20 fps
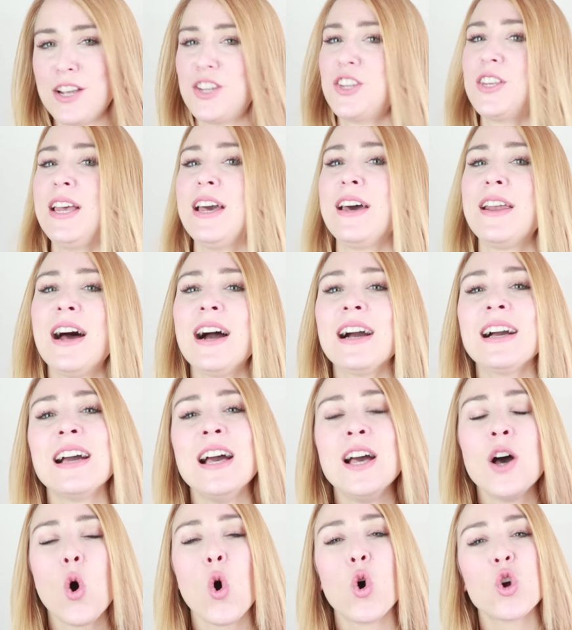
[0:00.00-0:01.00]

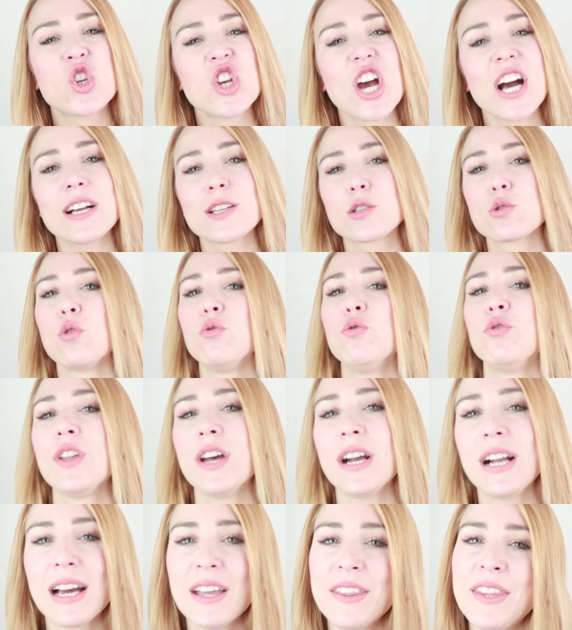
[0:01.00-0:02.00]
başlayarak Ocak
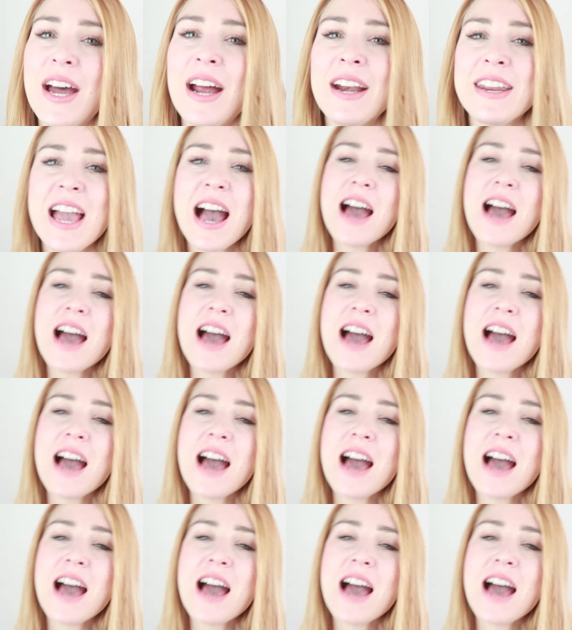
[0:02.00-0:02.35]
sonuna kadar